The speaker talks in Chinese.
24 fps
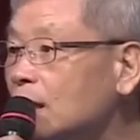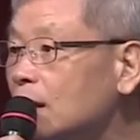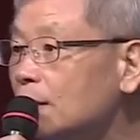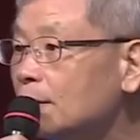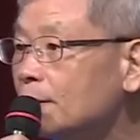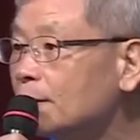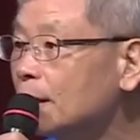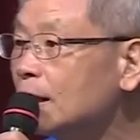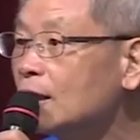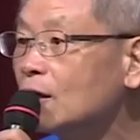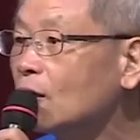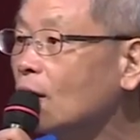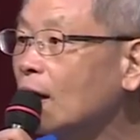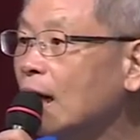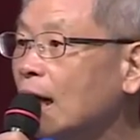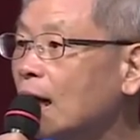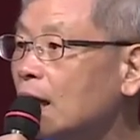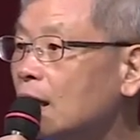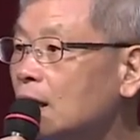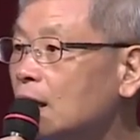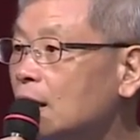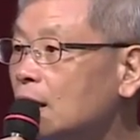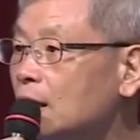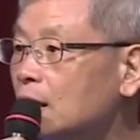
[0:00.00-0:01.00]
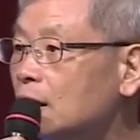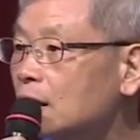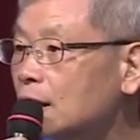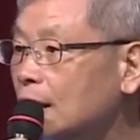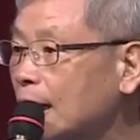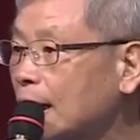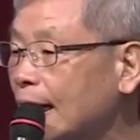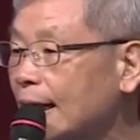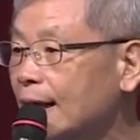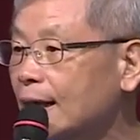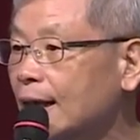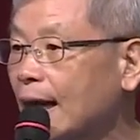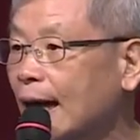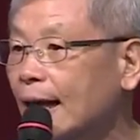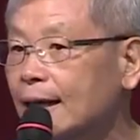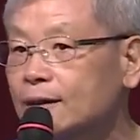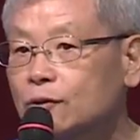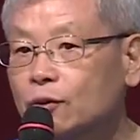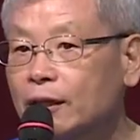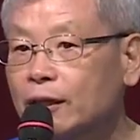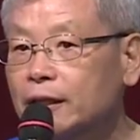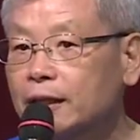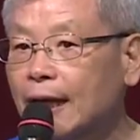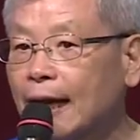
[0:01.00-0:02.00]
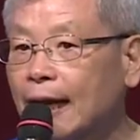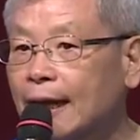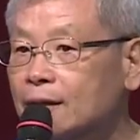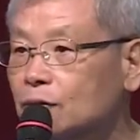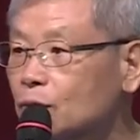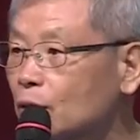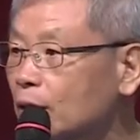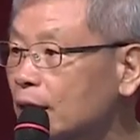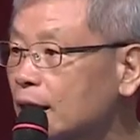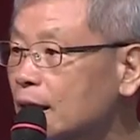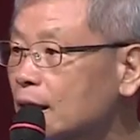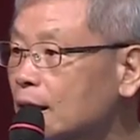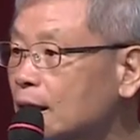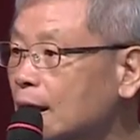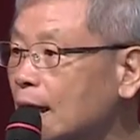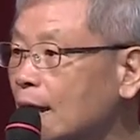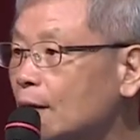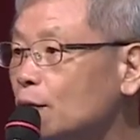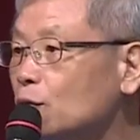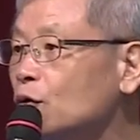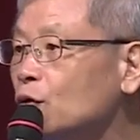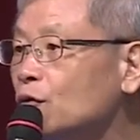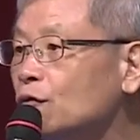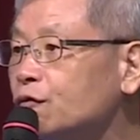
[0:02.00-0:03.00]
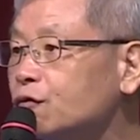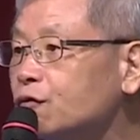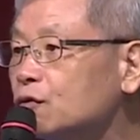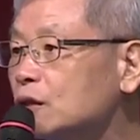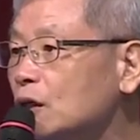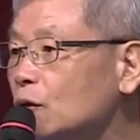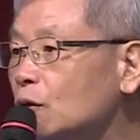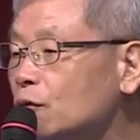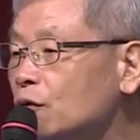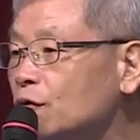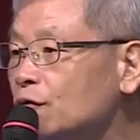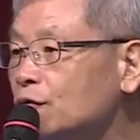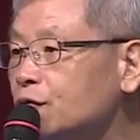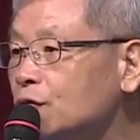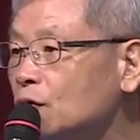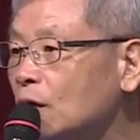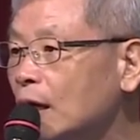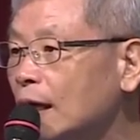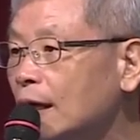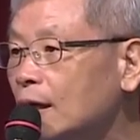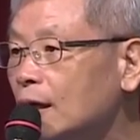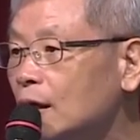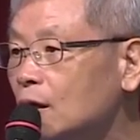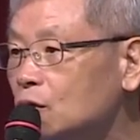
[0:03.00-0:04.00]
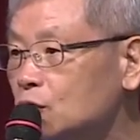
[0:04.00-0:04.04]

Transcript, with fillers: 没有啊，该按推的按推，该温敷的温敷啊。